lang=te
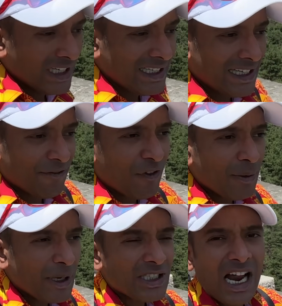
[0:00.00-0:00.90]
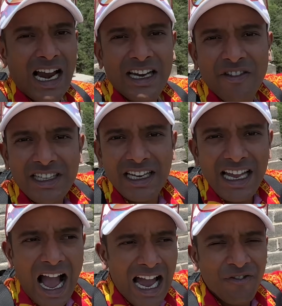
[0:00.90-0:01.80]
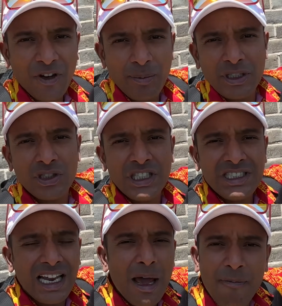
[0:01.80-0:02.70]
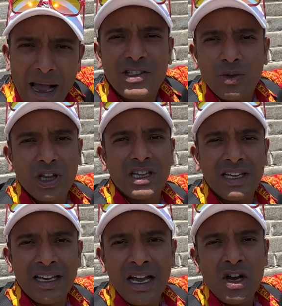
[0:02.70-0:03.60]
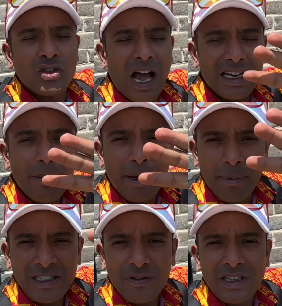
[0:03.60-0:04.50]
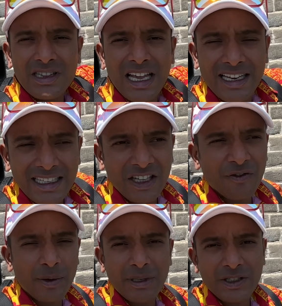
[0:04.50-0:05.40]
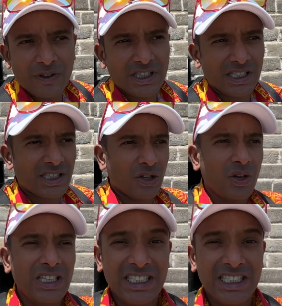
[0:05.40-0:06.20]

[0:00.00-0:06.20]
ఈ ఇన్ఫర్మేషన్ ఆ టవర్కి వెళ్ళి ఆ ఇన్ఫర్మేషన్ నుంచి అలా పాస్ అవుతుంది సో అలాగే ప్రపంచం అంతా ఎలాగైతే ఇన్ఫర్మేషన్ విస్తరిస్తుందో ఈ